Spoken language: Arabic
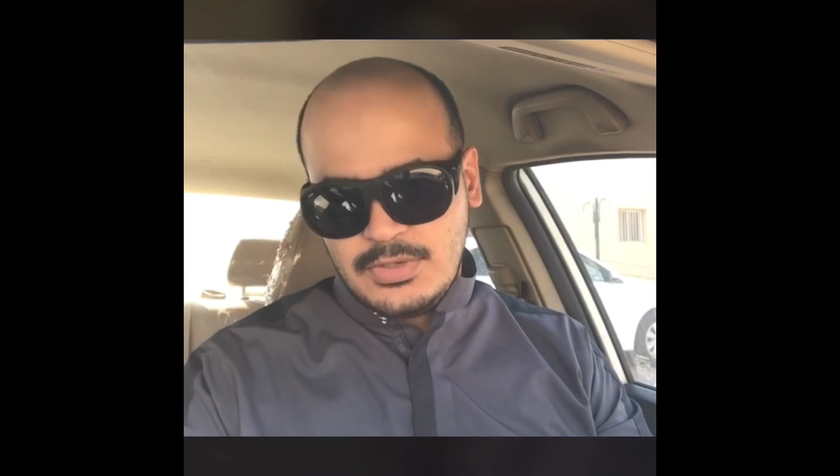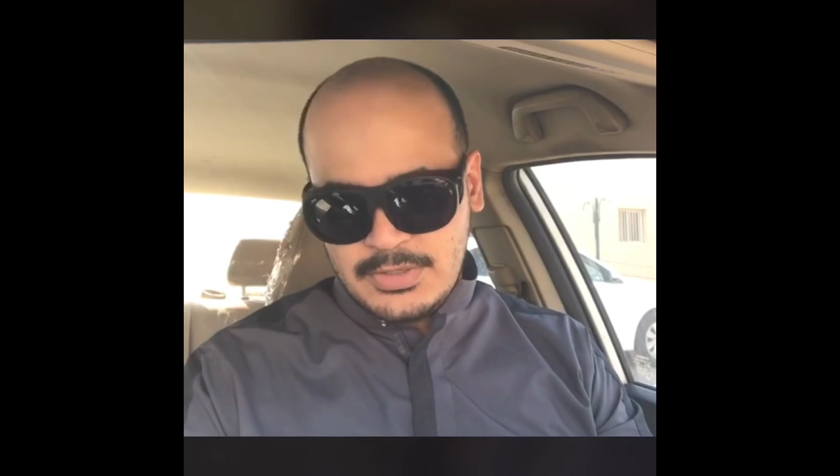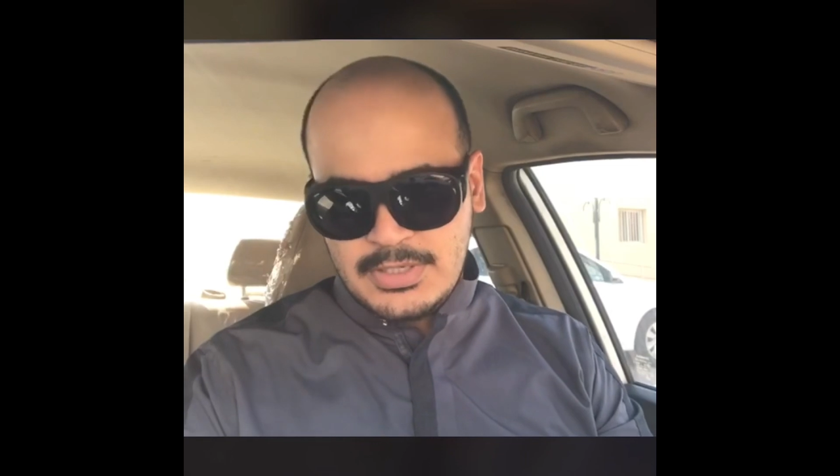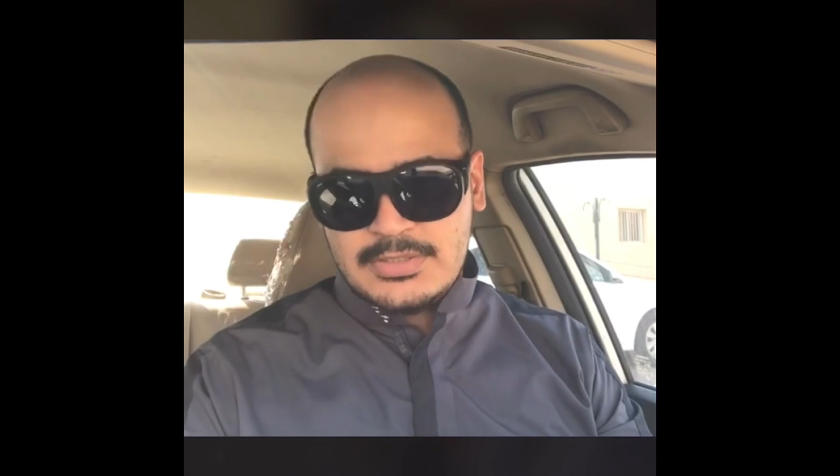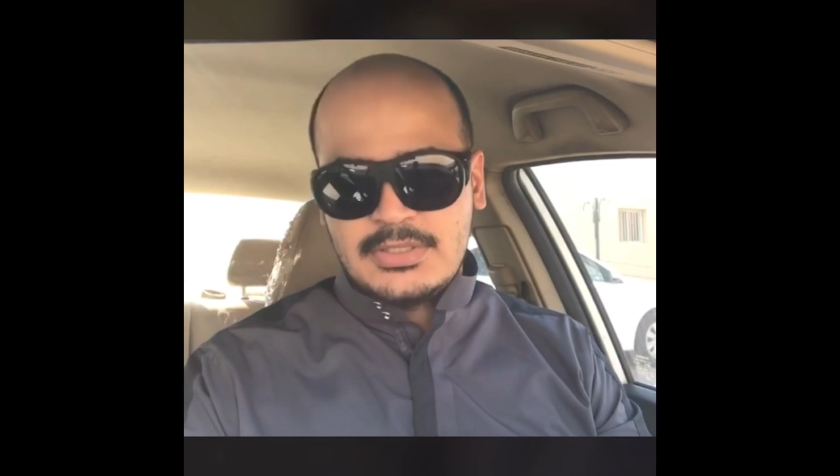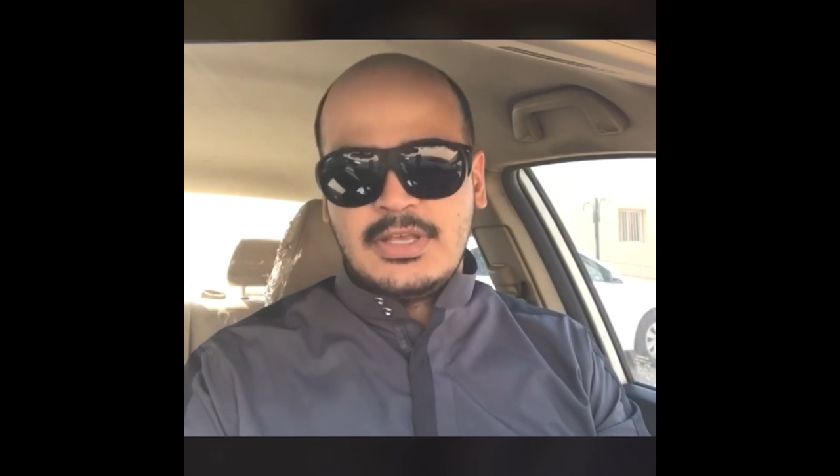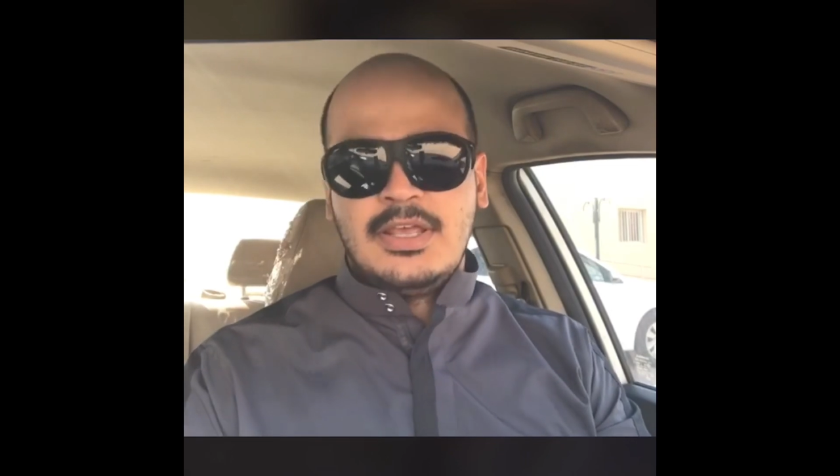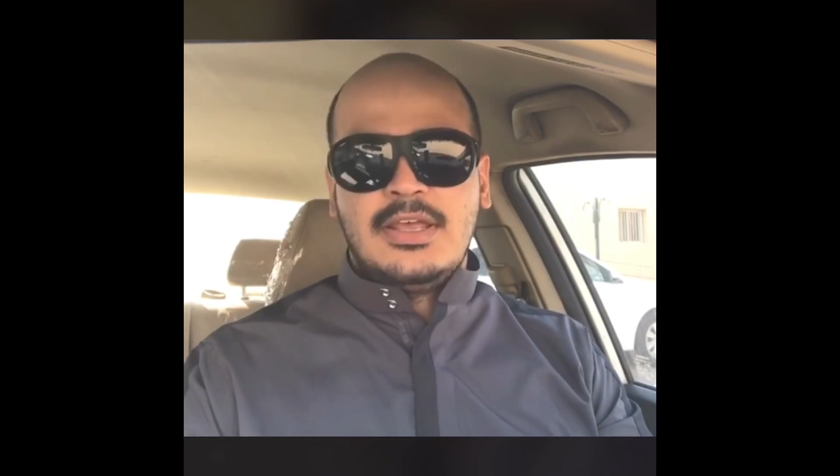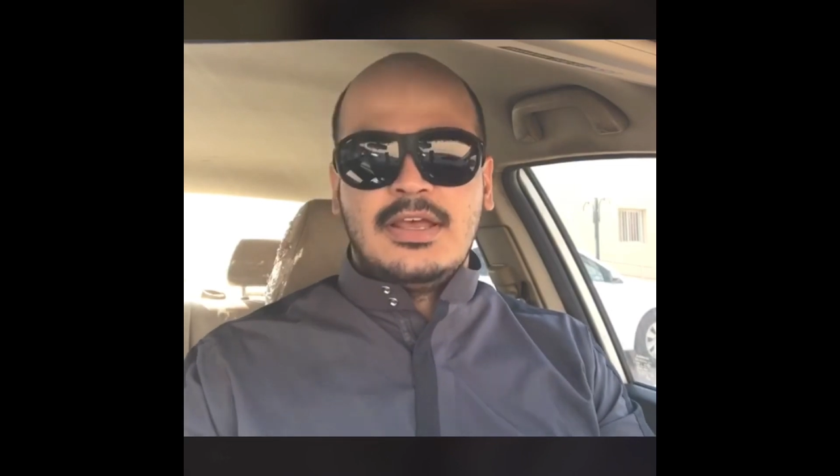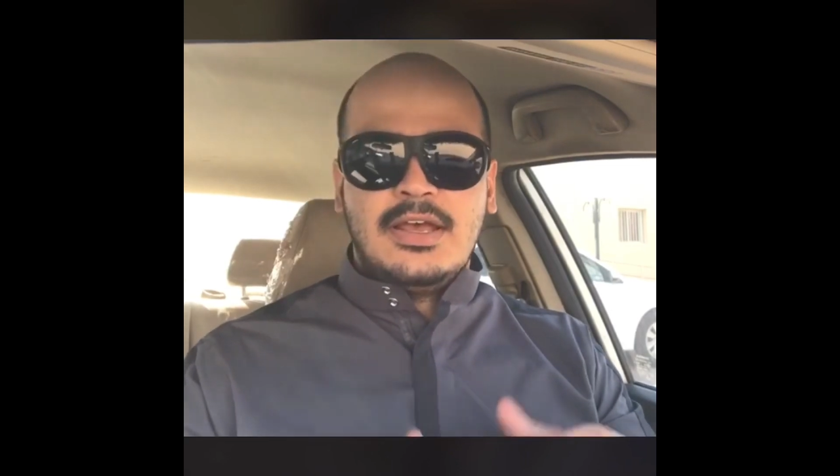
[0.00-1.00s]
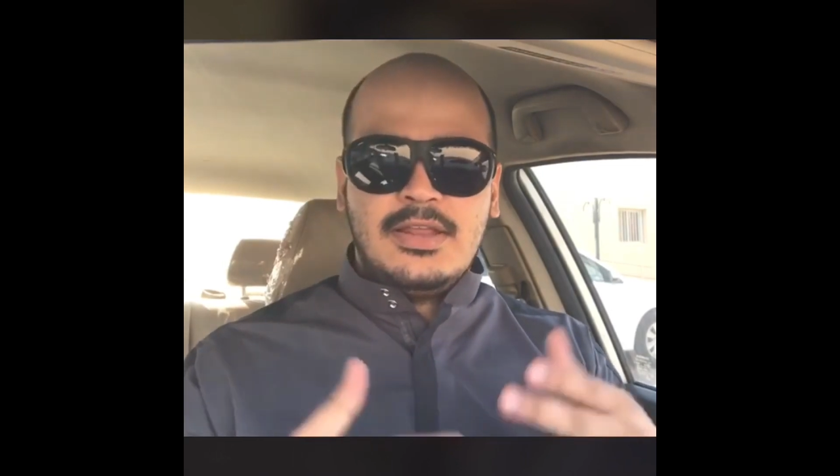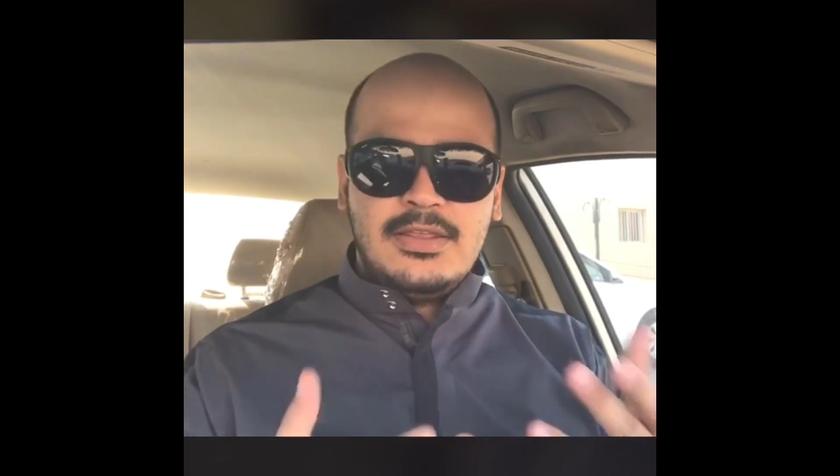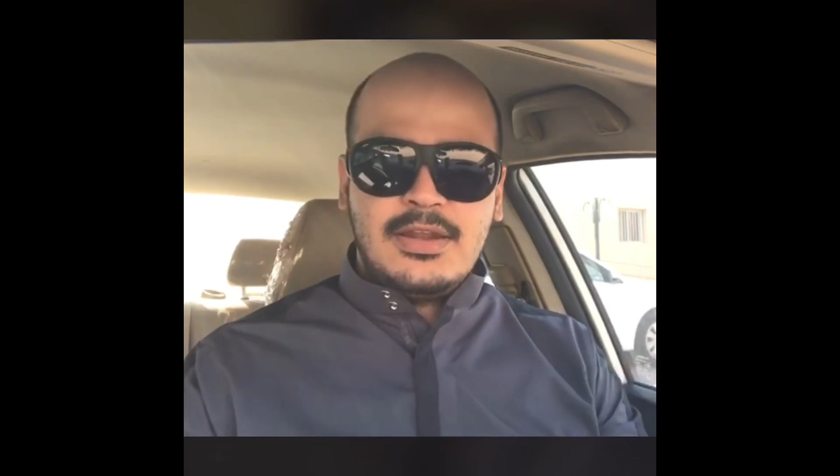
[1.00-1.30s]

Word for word: للناس هذه